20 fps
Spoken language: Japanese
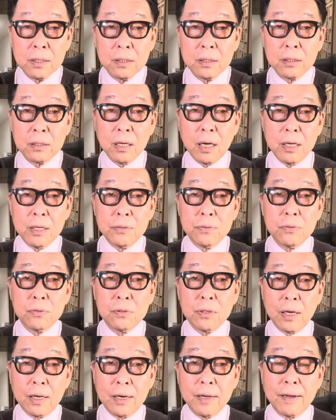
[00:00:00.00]
台
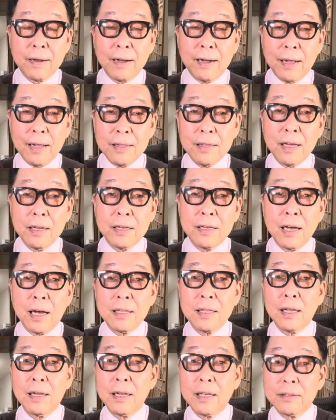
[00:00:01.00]
風からかなり
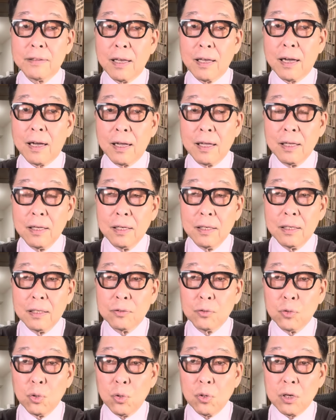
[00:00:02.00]
離れた
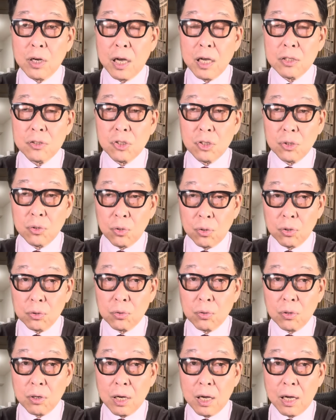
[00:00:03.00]
東海地方
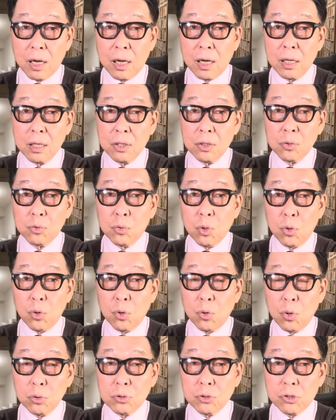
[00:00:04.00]
とか、
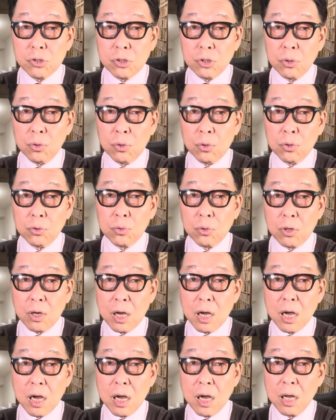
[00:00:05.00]
東北地方と
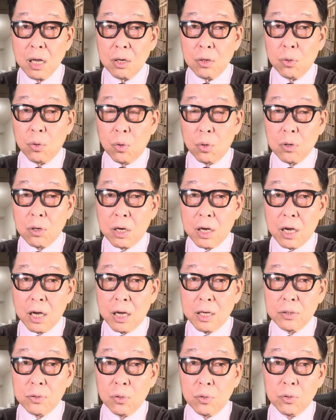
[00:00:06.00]
か、北
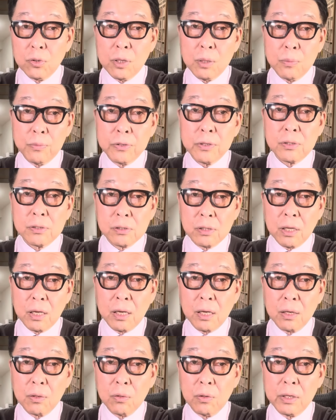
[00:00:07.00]
海道でもです
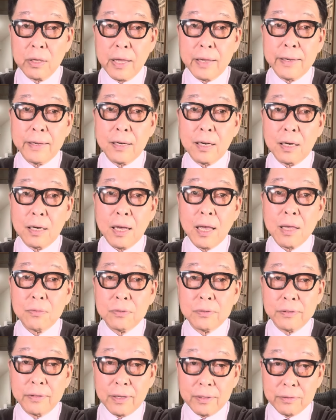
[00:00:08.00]
ね、これゲリラ雷
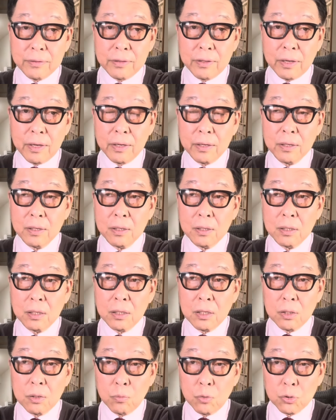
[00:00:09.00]
雨になって、
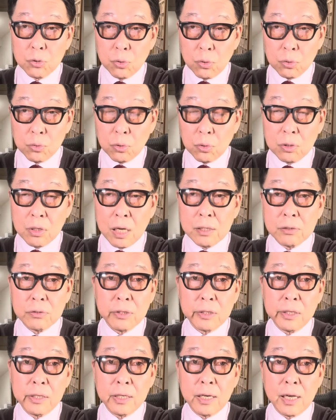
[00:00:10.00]
えー、もう相当冠
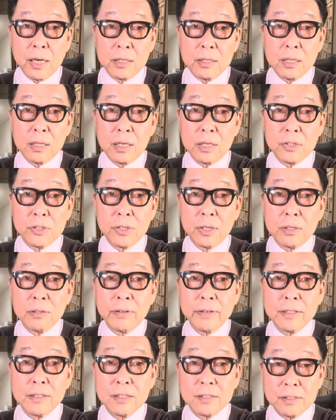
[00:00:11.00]
水被害が出たりしてる
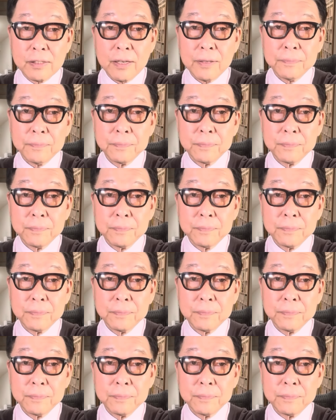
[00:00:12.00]
わけですね。